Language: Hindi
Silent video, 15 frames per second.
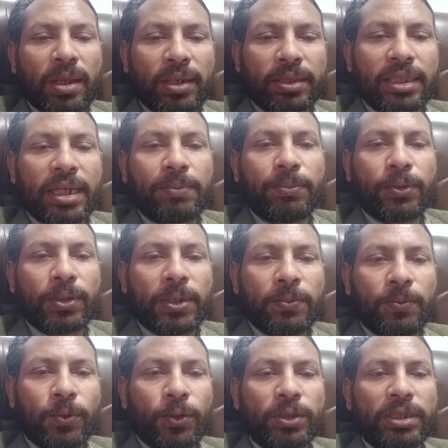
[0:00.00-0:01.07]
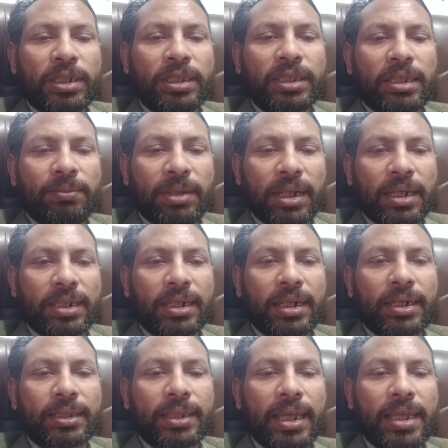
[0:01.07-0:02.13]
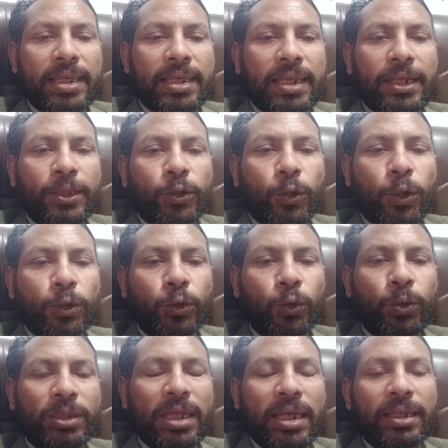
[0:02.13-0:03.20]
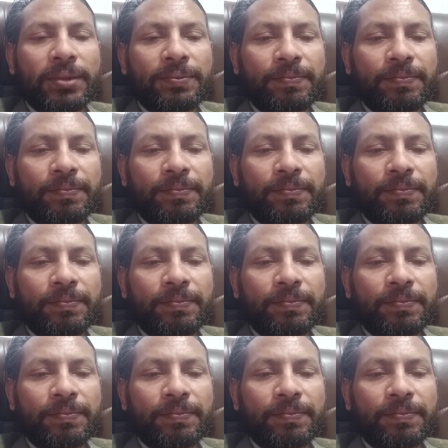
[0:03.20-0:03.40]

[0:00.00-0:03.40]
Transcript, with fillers: किताबों की वो जिलतें बयान करता है ये तो खतूत हैं